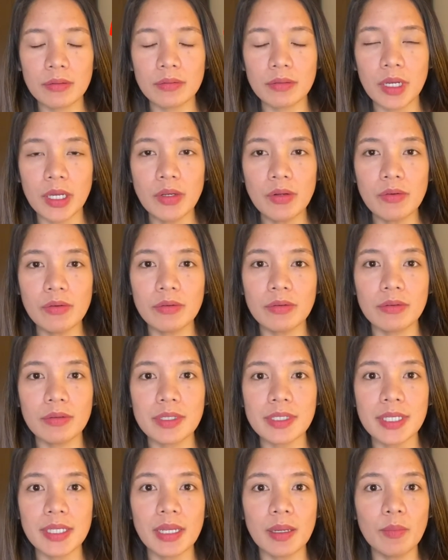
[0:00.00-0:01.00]
na
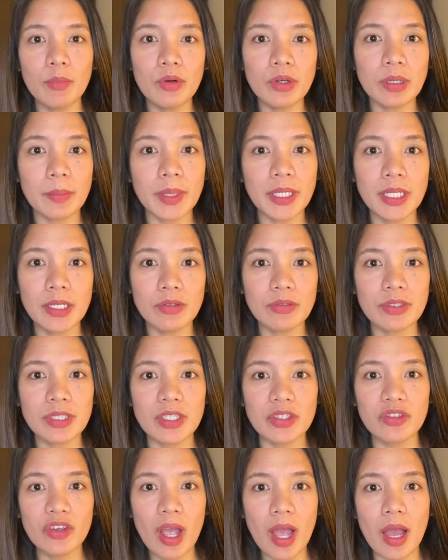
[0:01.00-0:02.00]
nasinamon naman hinon
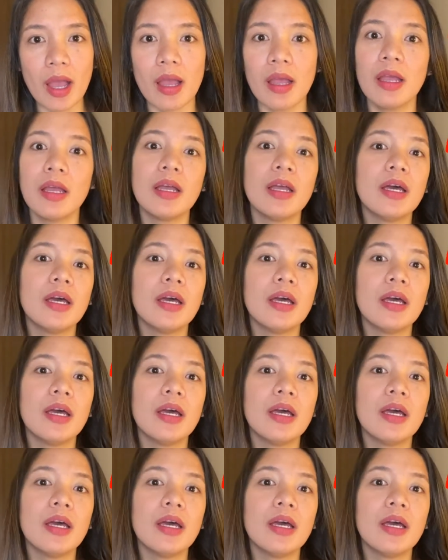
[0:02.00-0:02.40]
si Ja.